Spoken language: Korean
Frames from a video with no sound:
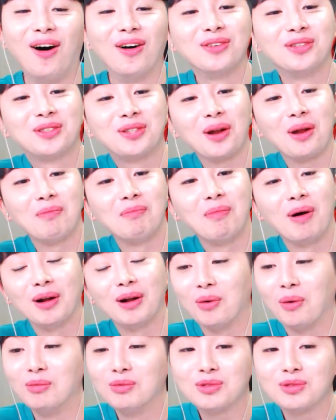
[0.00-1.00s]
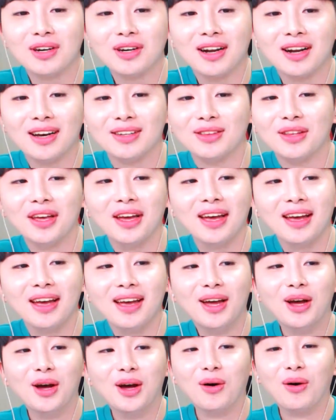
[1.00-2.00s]
이 사람 말 너무 잘하는데?
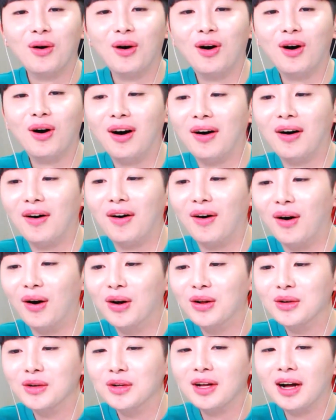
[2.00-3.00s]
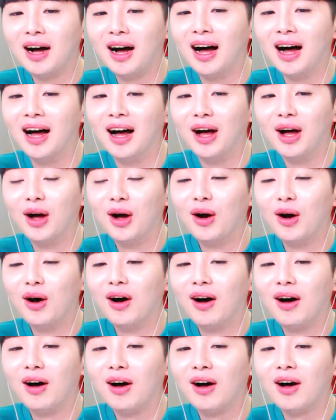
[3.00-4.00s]
갑자기
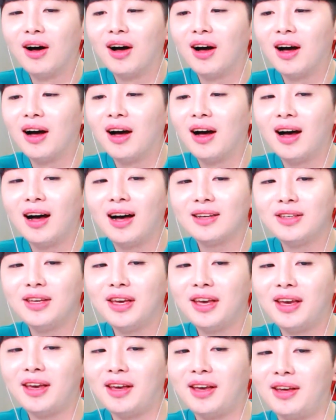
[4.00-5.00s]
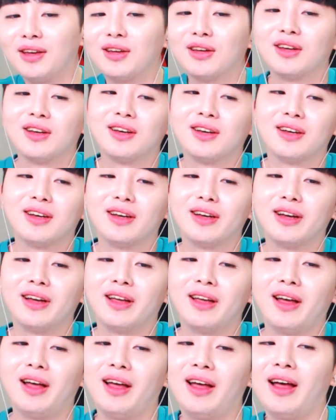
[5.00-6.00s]
본인에게 쏜다니까 갑자기 폐쇄변환을
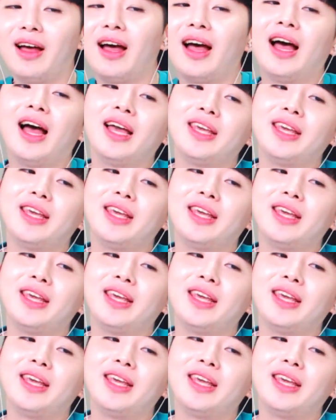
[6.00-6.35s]
움직이 하시네.